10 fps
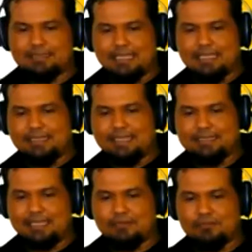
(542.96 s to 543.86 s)
dari
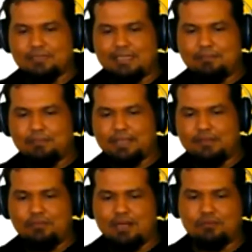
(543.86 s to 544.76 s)
Y1 sampai
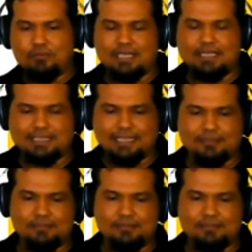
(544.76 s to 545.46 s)
2 kurang Y1.